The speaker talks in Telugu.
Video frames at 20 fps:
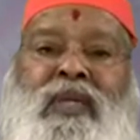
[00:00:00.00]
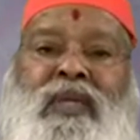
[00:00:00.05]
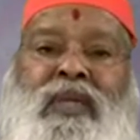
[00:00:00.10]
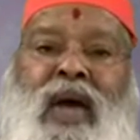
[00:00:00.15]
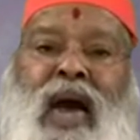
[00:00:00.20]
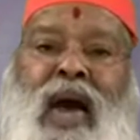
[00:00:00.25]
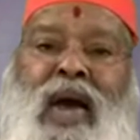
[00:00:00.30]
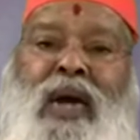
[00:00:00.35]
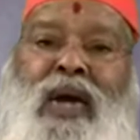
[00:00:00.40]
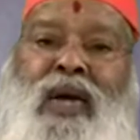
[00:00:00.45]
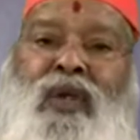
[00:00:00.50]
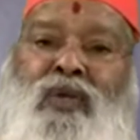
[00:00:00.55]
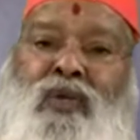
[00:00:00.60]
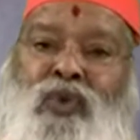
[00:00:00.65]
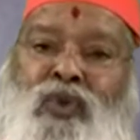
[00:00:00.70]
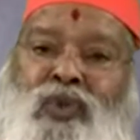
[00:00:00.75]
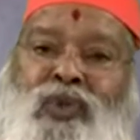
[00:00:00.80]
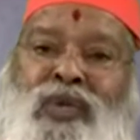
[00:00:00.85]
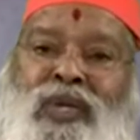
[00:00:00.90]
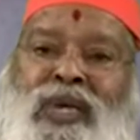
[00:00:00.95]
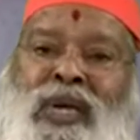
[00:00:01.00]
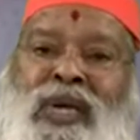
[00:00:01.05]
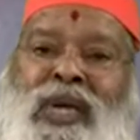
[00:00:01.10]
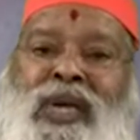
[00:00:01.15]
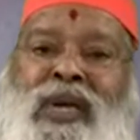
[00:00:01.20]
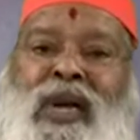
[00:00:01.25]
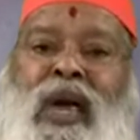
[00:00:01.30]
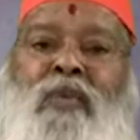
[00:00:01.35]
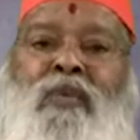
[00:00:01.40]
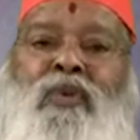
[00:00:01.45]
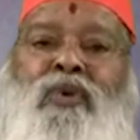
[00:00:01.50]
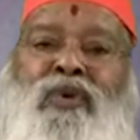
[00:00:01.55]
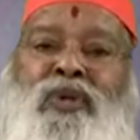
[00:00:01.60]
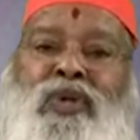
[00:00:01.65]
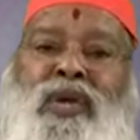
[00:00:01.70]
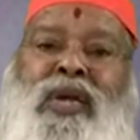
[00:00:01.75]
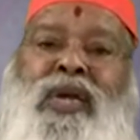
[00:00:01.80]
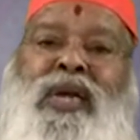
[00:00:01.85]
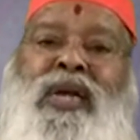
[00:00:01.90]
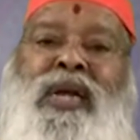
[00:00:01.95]
దానిని చూసి ఈ రాముడు
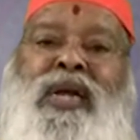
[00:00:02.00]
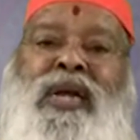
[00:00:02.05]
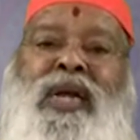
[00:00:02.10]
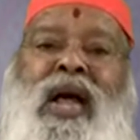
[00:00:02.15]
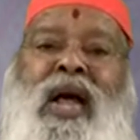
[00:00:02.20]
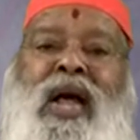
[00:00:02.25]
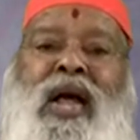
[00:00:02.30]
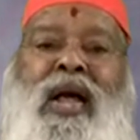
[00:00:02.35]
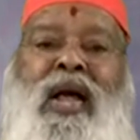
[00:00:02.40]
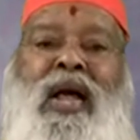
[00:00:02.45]
శీఘ్రంగా